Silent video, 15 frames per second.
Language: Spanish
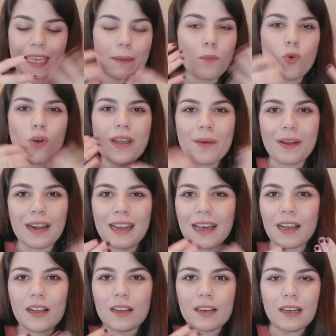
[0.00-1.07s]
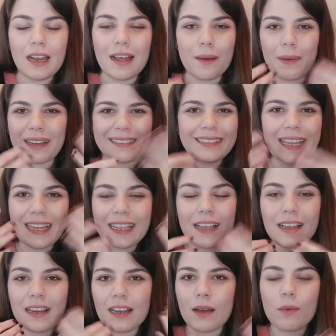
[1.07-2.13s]
muevan las,
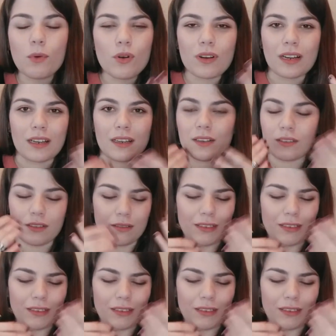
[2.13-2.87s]
bacterias en la boca,